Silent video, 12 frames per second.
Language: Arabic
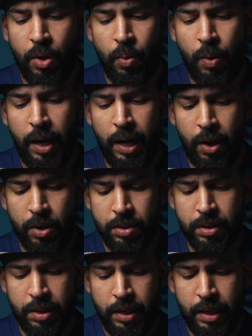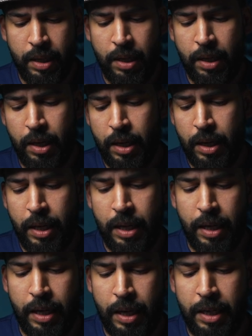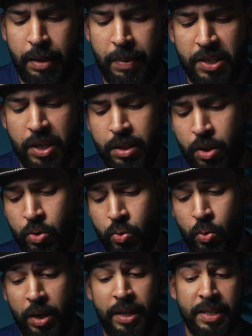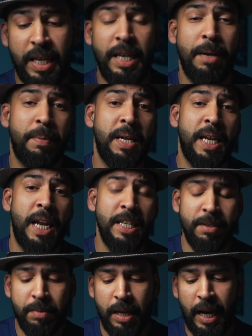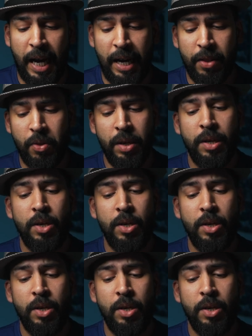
واحط آه اني بصدر صوره طيب هنا لازم نلاحظ